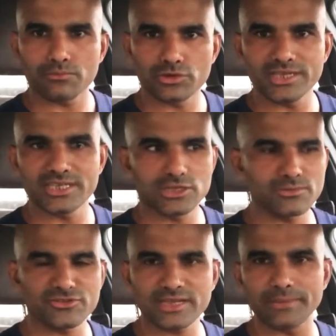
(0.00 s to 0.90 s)
মধ্যে যে
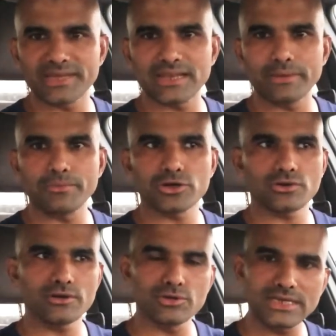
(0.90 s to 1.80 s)
সমস্ত কেমিক্যাল ব্যবহার
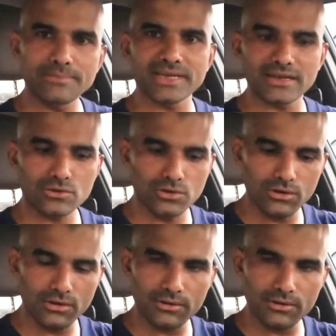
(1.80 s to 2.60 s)
করা ওই কেমিক্যালগুলো